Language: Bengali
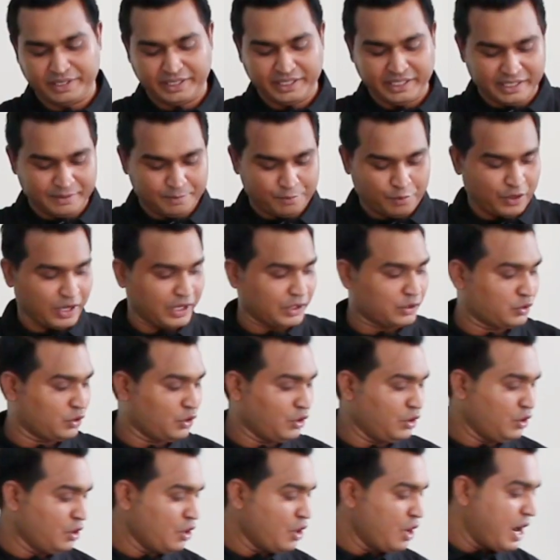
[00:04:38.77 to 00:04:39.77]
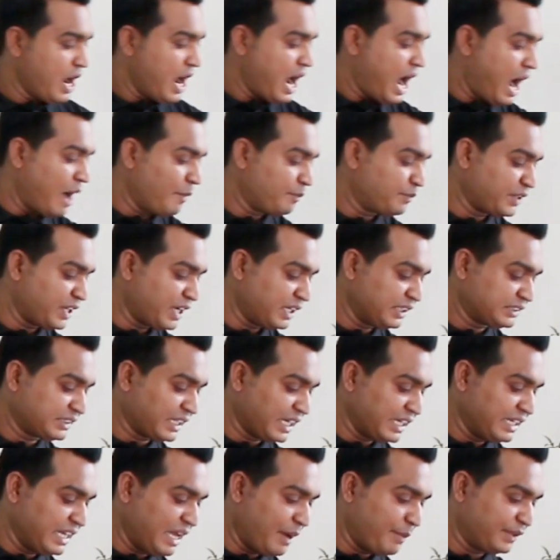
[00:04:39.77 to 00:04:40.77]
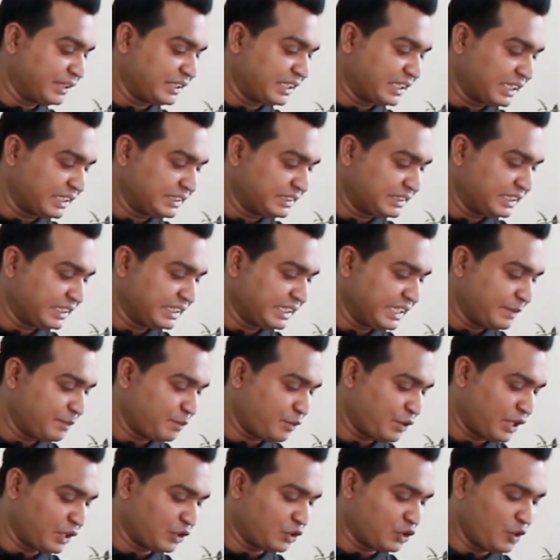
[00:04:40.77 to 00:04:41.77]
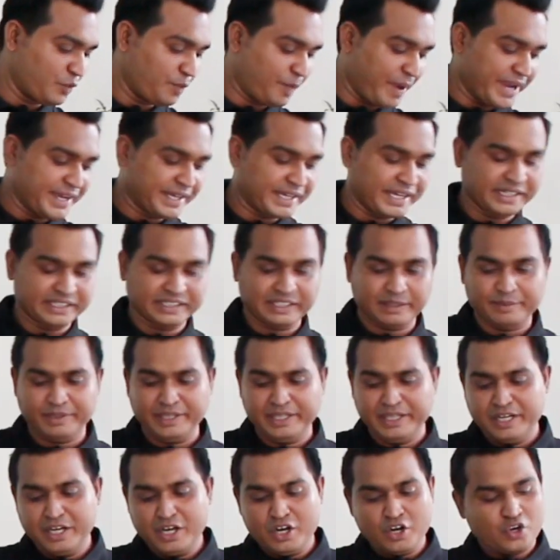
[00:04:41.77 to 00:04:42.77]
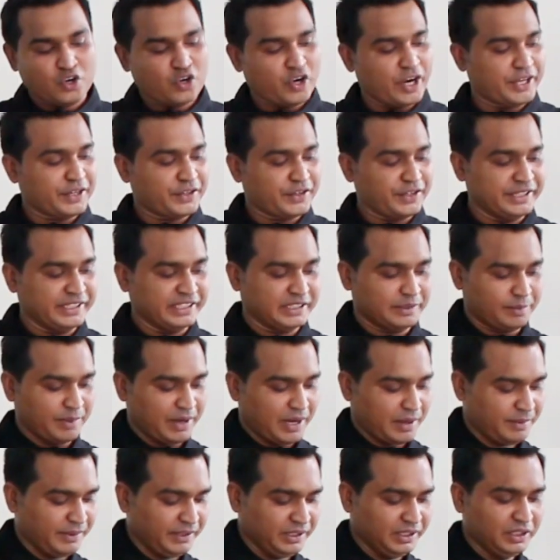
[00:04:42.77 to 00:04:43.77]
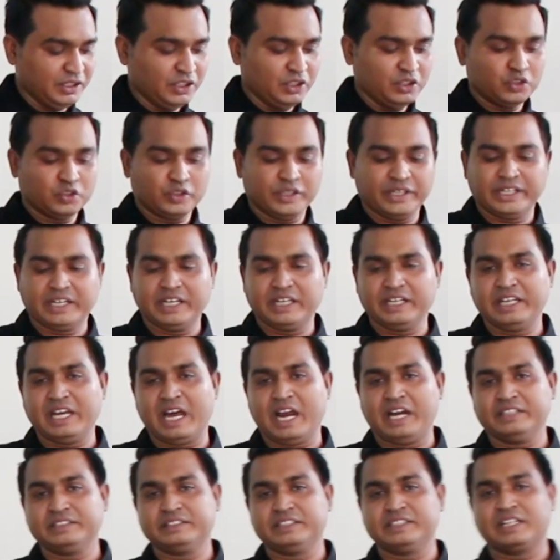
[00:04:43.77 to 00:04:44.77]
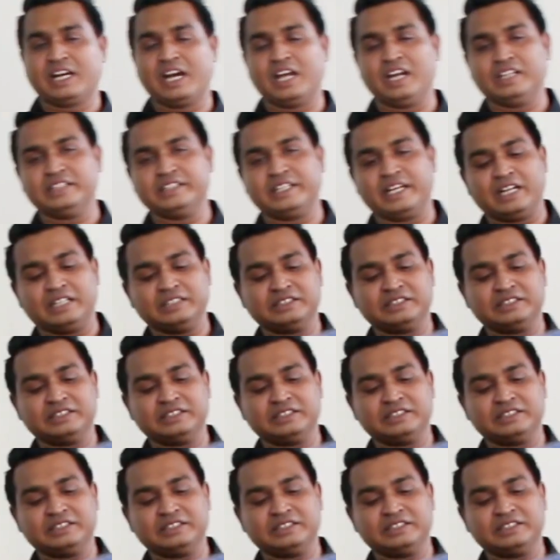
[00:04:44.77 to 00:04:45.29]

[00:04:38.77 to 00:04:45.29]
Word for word: সেরকম অসাধারণ খুবই সুন্দর চমৎকার তো এখানে আপনাদেরকে আমি যে মালগুলো